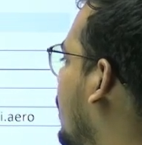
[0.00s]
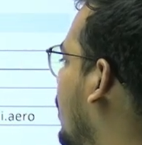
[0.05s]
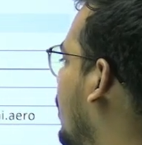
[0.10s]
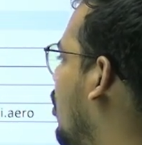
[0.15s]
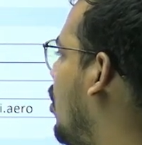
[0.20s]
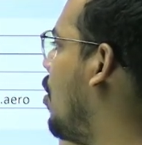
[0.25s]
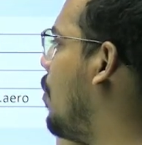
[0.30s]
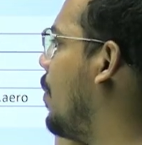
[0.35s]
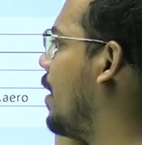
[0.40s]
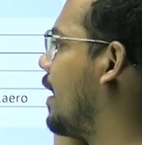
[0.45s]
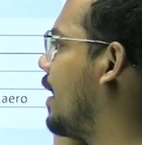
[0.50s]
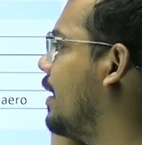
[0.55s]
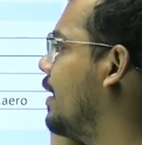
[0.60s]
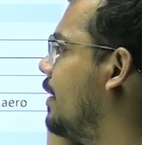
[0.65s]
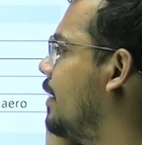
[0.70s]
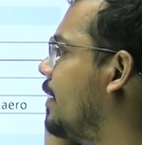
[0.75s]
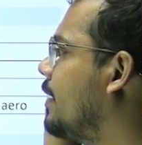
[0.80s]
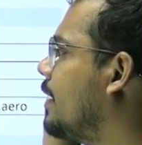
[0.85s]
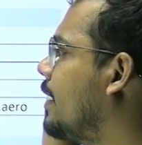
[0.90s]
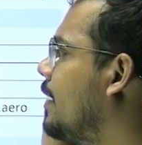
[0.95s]
नवंबर
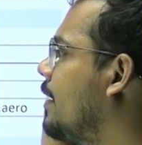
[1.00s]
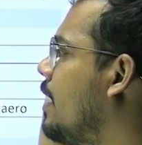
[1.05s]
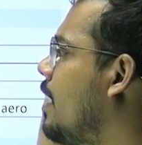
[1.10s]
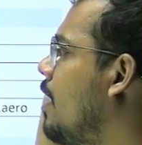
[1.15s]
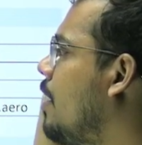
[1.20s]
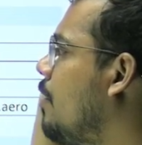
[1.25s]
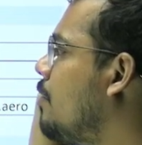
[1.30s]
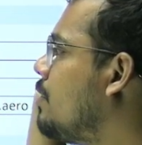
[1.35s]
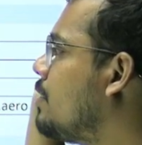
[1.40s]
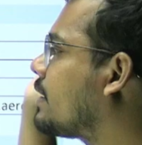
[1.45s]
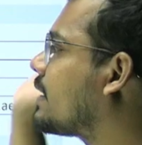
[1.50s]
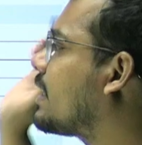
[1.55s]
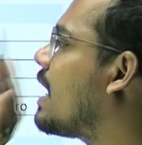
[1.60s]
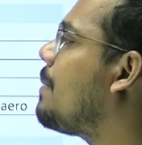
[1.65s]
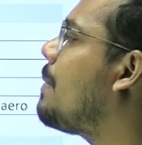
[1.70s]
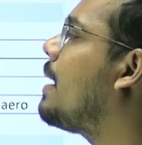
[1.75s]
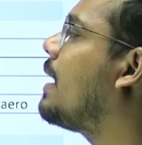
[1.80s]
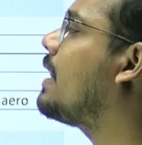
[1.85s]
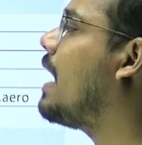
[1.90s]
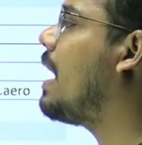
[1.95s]
है ठीक है उसके
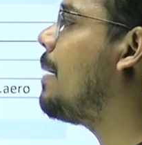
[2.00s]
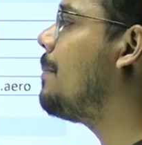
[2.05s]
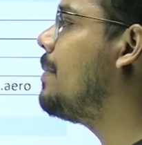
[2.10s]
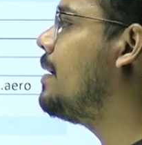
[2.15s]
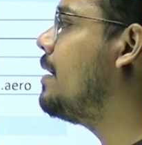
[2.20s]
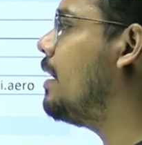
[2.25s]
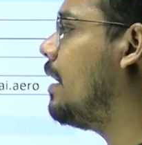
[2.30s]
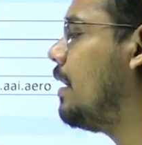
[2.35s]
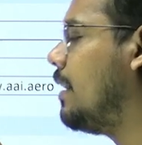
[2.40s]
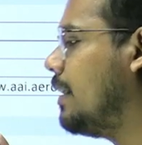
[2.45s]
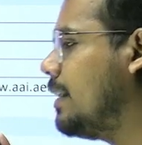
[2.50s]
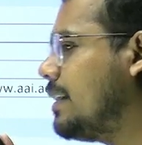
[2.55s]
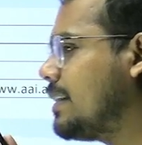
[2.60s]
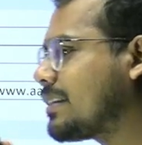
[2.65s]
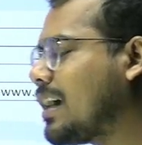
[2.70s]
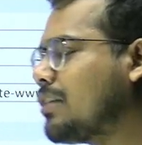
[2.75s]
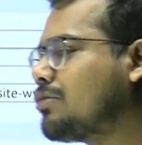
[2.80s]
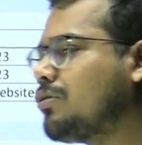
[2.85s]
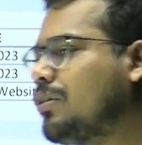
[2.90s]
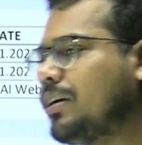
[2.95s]
बाद अभी
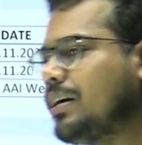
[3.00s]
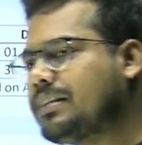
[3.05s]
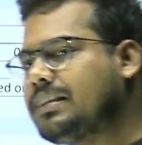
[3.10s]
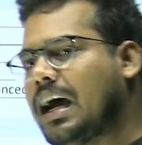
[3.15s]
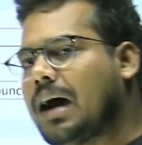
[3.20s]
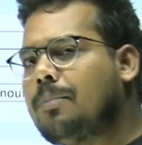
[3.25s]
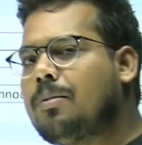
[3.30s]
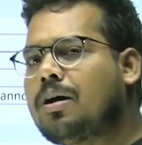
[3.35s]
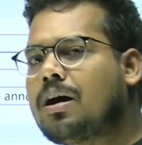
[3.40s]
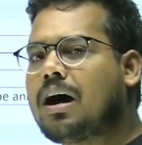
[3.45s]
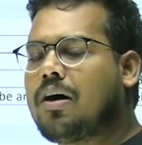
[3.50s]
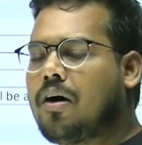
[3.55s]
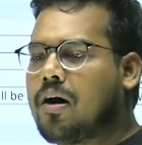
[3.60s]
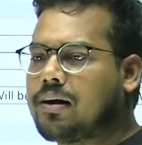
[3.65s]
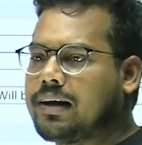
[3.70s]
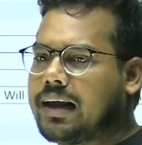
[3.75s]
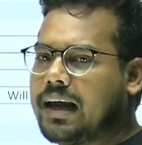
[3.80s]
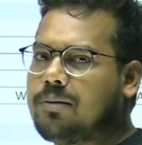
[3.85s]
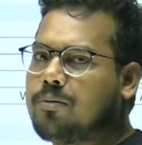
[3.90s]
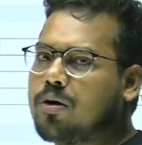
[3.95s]
इसका जो एग्ज़ाम होगा
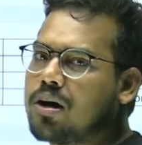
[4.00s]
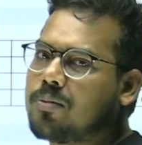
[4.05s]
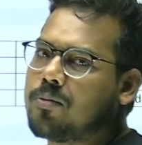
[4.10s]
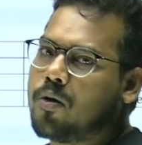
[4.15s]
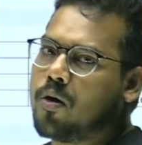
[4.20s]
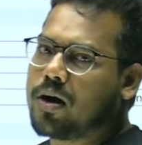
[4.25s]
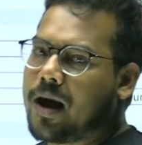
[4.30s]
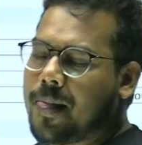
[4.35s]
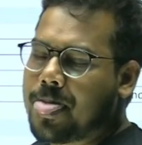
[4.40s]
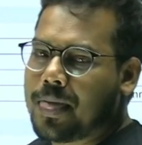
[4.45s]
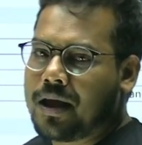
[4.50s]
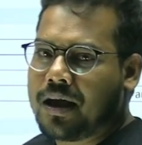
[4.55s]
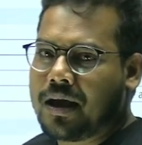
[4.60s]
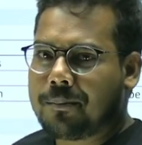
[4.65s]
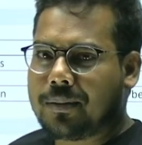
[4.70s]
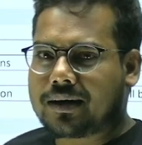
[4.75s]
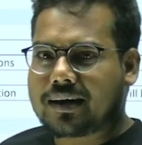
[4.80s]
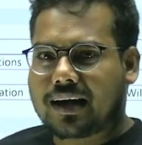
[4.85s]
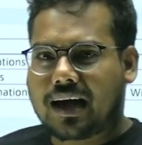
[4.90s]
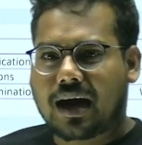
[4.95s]
ऑनलाइन मोड में होगा
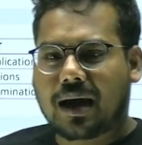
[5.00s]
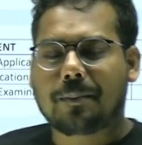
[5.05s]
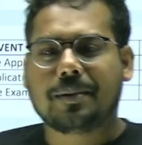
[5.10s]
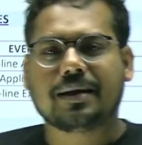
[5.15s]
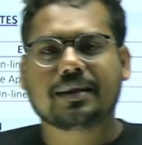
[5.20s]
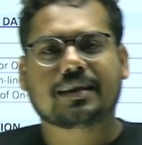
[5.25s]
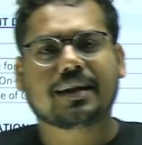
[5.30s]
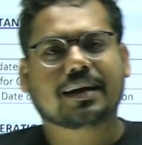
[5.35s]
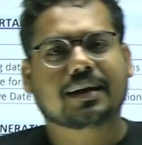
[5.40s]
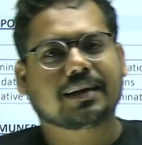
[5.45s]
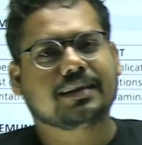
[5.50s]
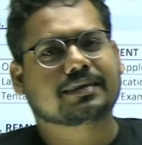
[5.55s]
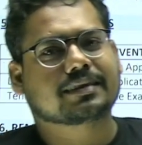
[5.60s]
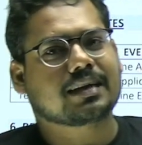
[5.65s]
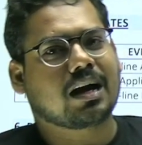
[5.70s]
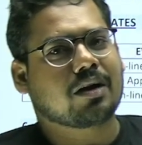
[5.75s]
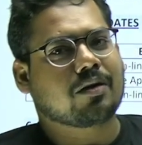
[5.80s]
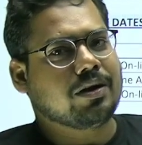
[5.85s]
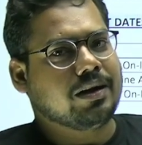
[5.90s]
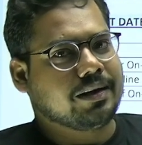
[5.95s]
बट अभी तक
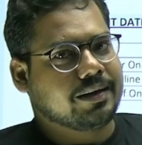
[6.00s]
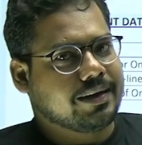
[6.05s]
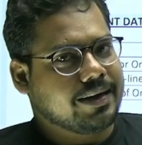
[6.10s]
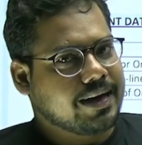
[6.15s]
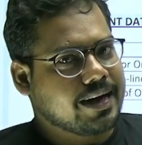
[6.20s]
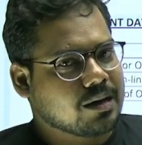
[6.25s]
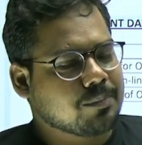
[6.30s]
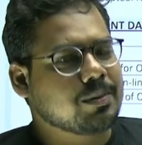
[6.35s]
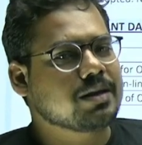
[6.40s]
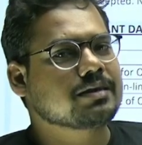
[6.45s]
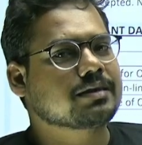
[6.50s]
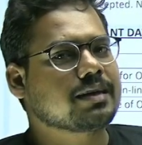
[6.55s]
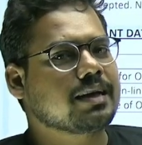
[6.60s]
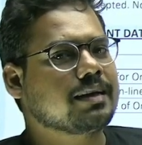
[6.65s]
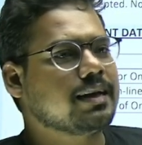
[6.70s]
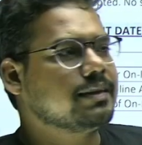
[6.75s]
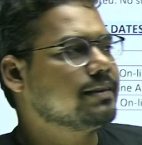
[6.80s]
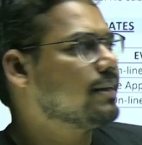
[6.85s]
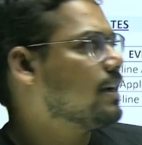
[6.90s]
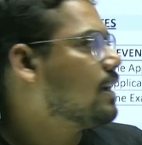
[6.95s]
इसका कोई डेट मेंशन
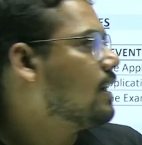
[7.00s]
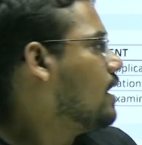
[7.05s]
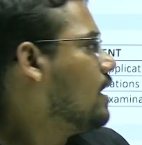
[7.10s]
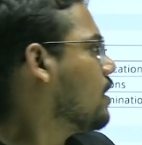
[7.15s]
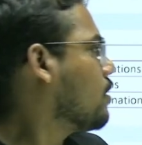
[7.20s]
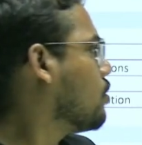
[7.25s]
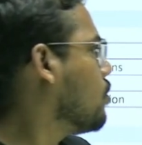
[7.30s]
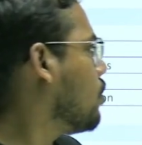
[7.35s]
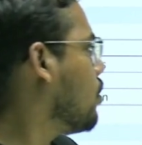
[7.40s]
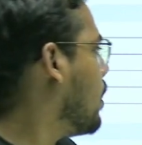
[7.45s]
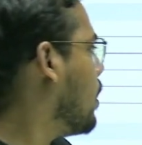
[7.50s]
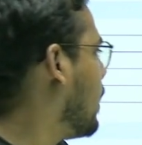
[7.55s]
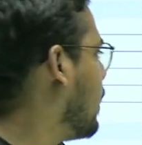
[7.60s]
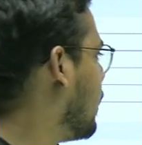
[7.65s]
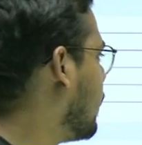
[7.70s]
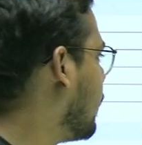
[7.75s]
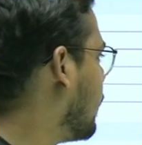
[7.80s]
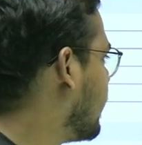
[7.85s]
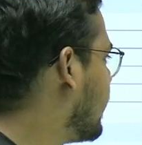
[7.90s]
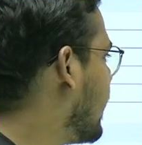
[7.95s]
नहीं है तो
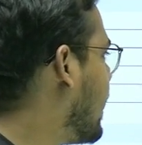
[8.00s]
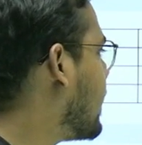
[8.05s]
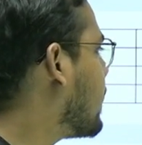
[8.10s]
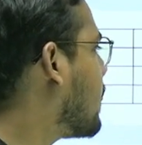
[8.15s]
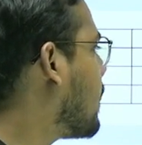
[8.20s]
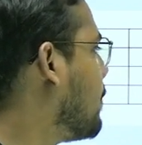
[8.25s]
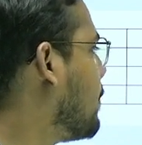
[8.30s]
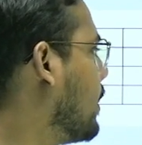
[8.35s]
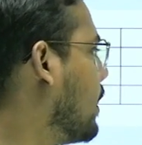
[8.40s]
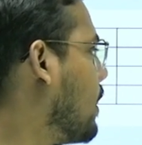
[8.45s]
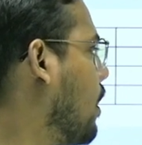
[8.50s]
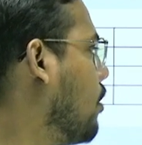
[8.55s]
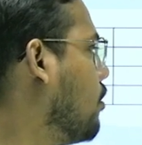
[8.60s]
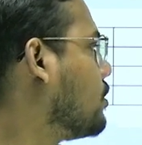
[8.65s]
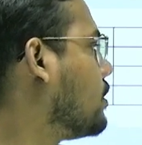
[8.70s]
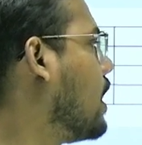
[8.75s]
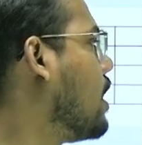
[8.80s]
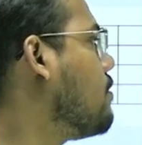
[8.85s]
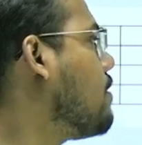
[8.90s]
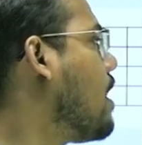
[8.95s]
डेट अभी अनाउंस
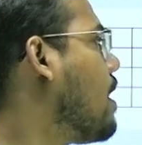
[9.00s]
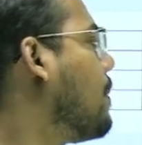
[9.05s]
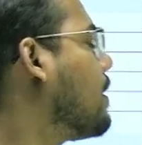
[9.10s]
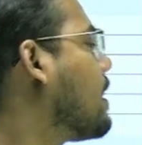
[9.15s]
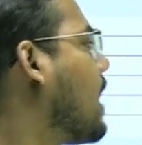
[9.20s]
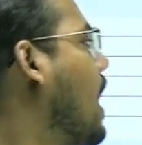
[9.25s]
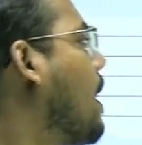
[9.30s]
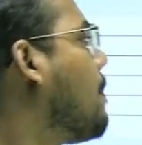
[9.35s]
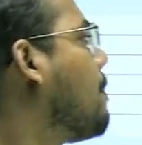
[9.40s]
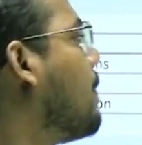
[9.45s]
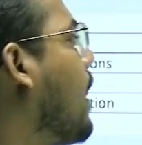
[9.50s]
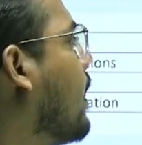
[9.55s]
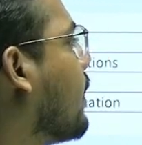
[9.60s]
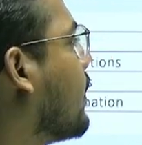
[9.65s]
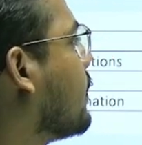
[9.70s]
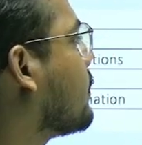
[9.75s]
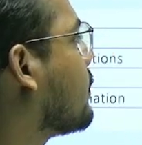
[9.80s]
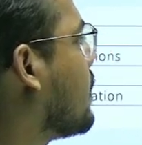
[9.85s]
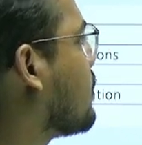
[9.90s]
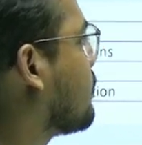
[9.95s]
नहीं हुआ बट आप मान
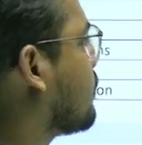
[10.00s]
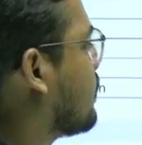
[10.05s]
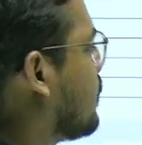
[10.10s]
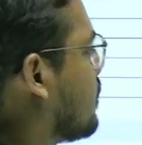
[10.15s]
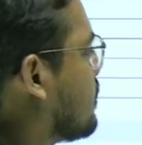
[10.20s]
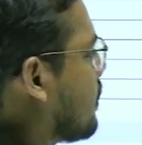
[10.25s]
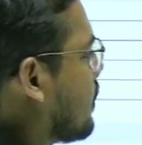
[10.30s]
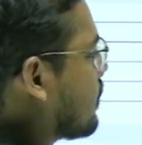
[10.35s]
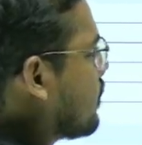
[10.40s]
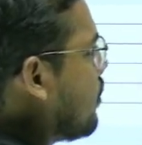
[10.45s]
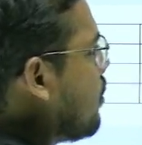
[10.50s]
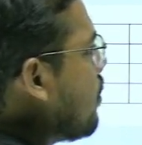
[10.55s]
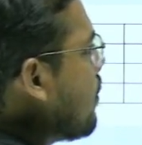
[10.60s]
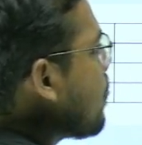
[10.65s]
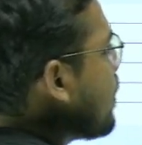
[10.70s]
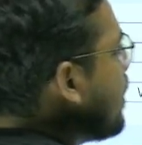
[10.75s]
के चल सकते हो